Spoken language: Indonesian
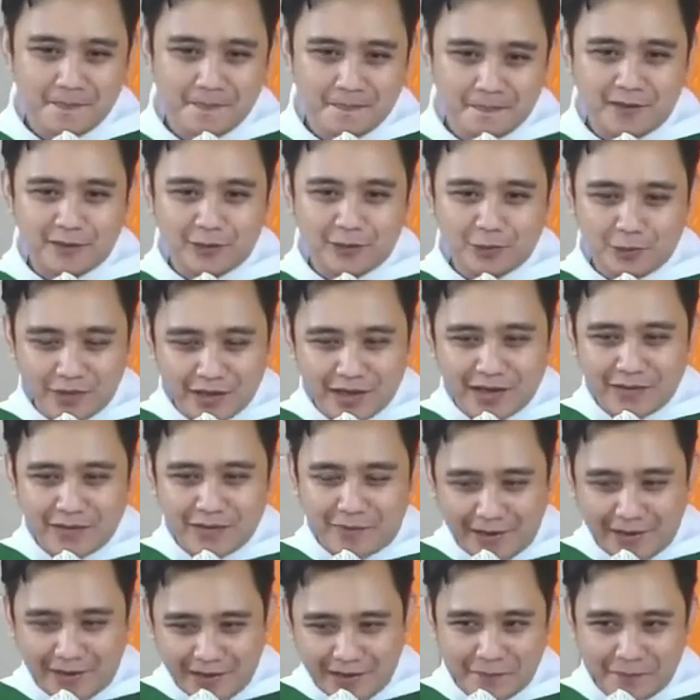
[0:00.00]
tentunya yang
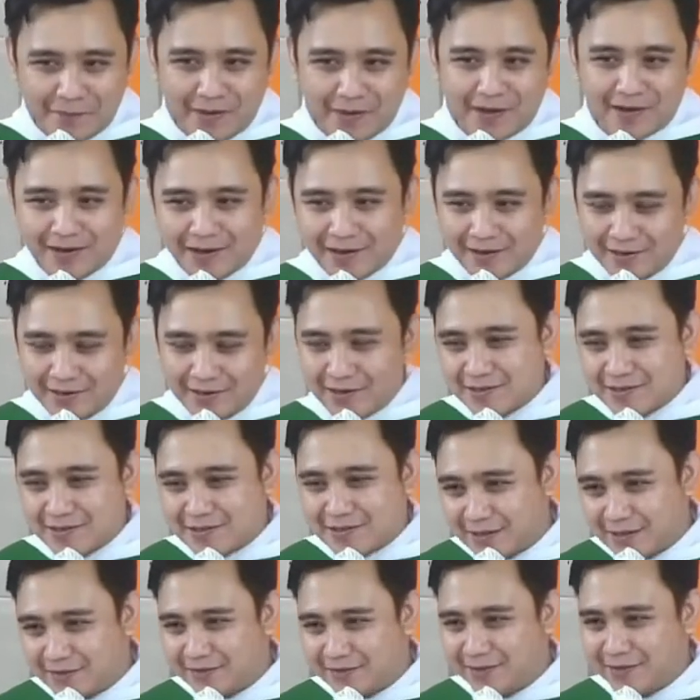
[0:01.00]
paling parah adalah
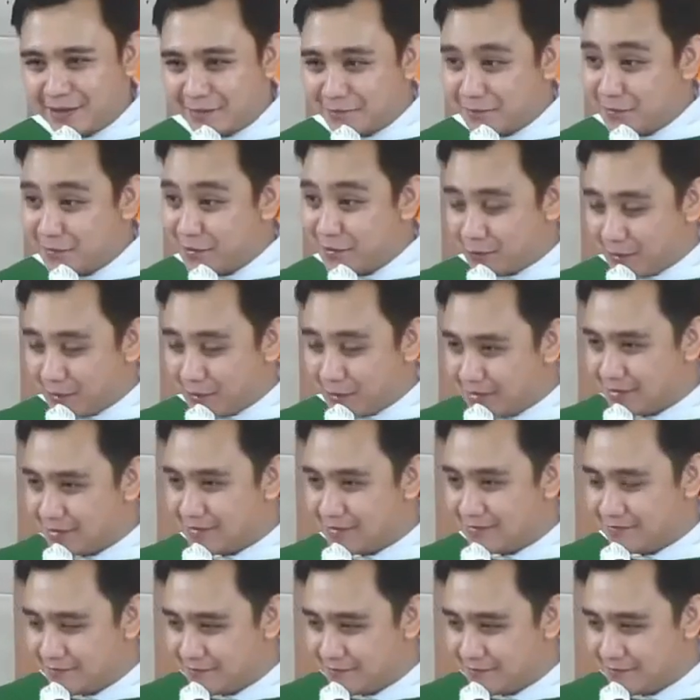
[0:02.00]
saat dia menjual